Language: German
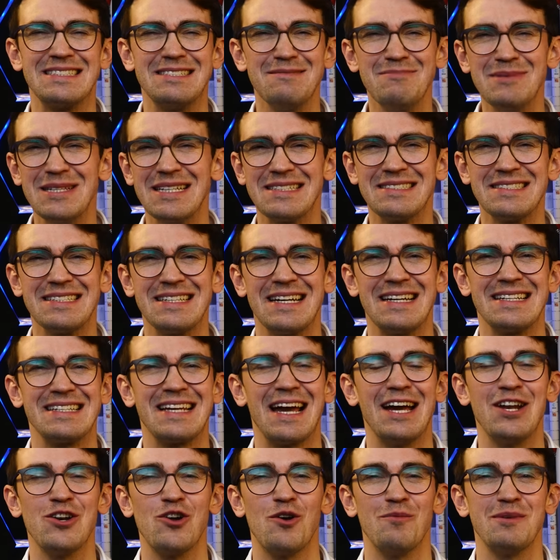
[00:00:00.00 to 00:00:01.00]
ziemlicher Sicherheit
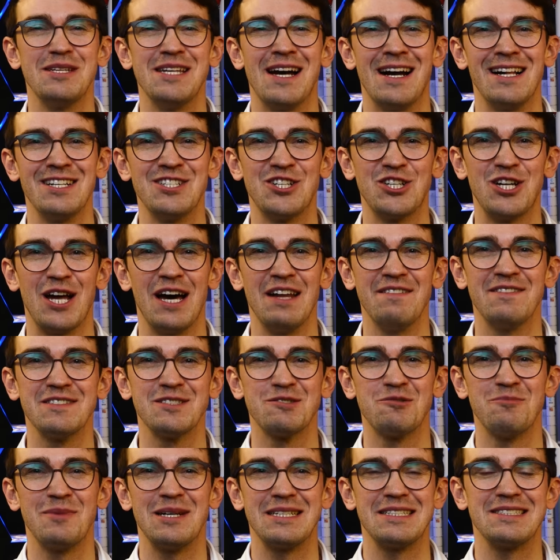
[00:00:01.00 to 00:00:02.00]
keinen orbitalen
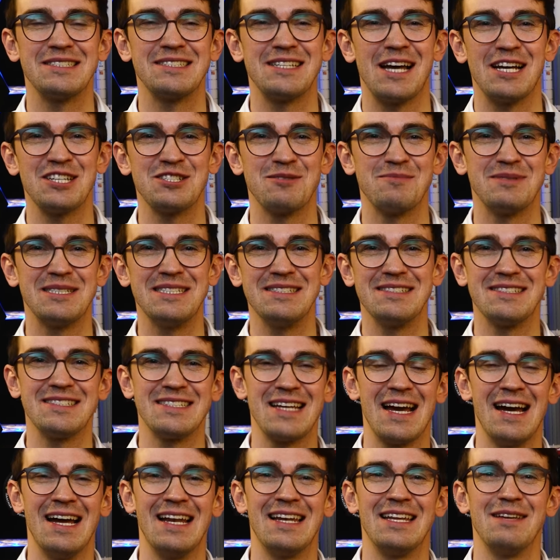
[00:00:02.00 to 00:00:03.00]
Startversuch mehr des Starships dieses
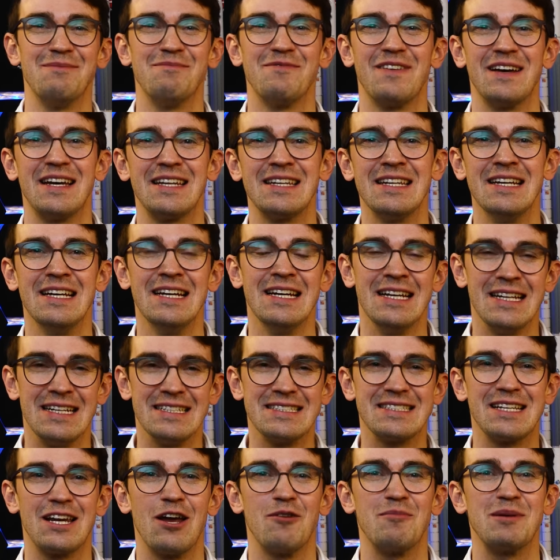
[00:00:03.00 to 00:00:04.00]
Jahr erleben werden,
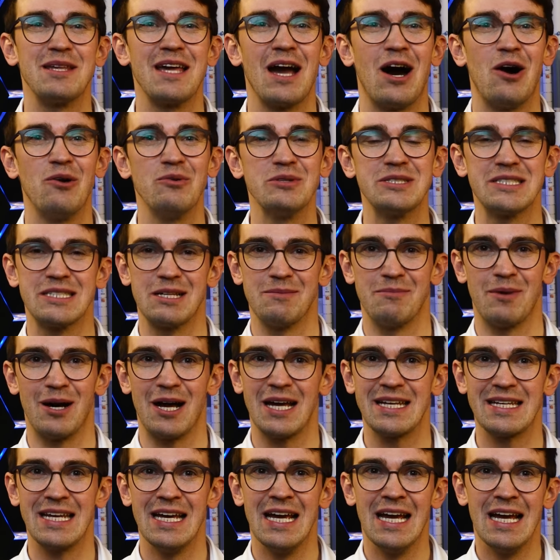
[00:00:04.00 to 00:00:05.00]
ist, glaube ich,
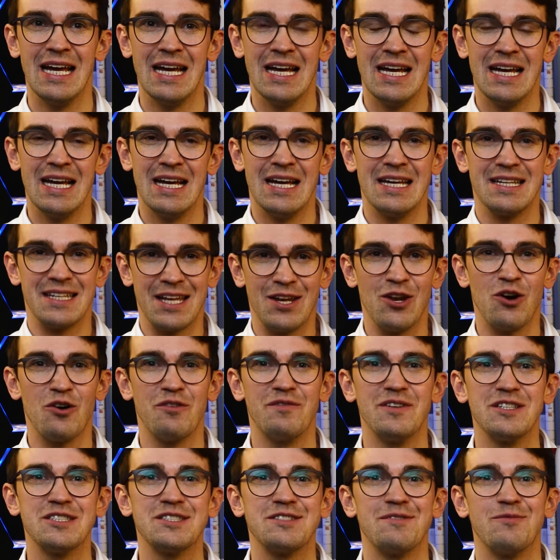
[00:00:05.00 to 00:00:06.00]
ausgemacht. Dennoch
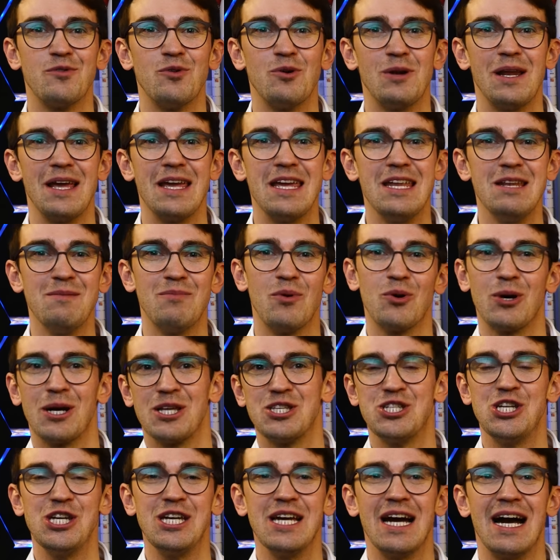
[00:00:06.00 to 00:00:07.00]
wird sowohl in Boca
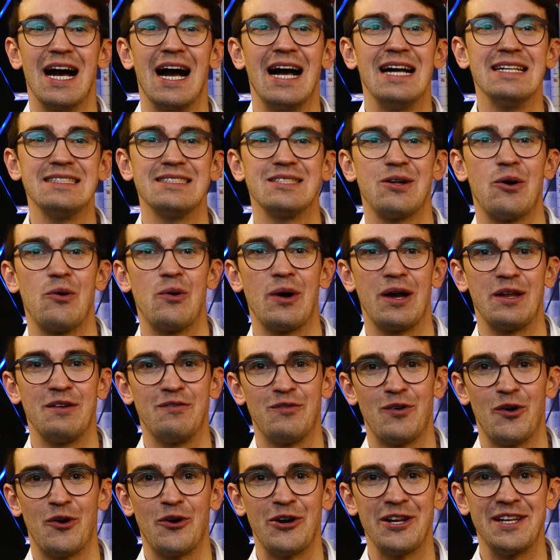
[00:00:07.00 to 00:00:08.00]
Chica als auch in
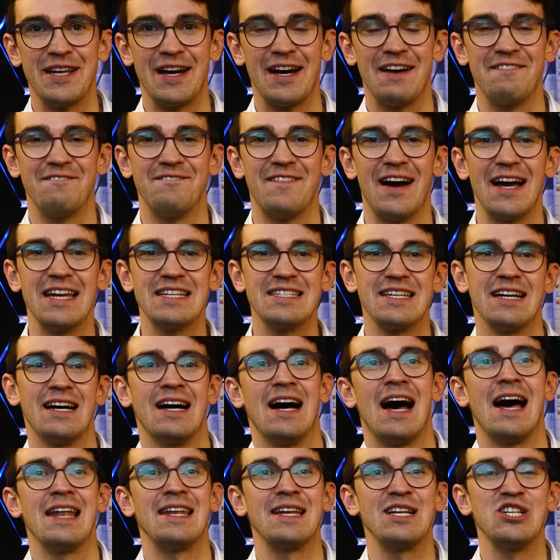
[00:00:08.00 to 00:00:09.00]
Florida
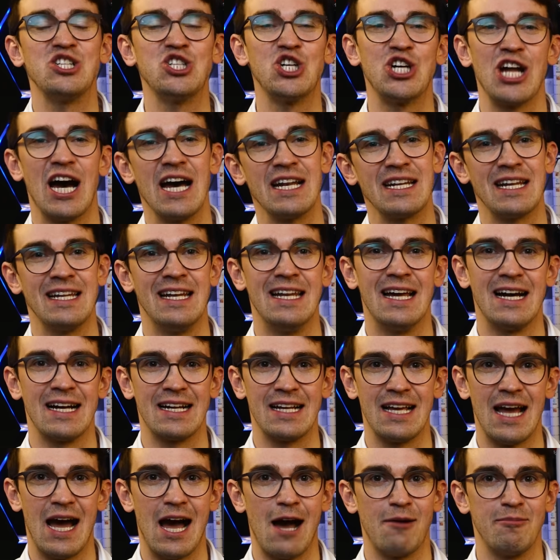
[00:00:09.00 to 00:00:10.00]
weiter an den Startanlagen
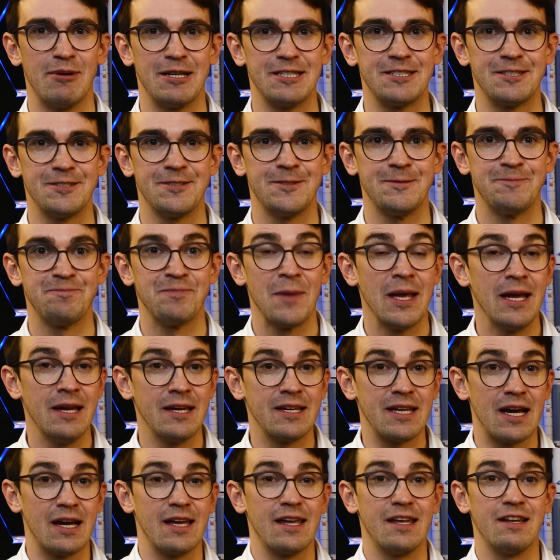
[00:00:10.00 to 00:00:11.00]
gearbeitet
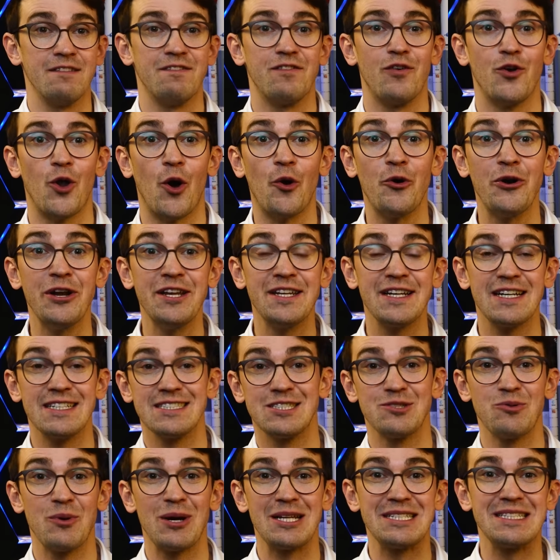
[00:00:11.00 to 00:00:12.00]
ja, in Florida
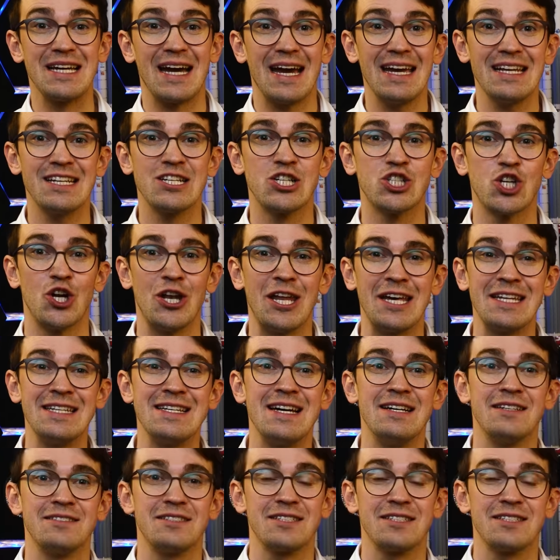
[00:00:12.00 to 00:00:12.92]
sogar direkt schon an der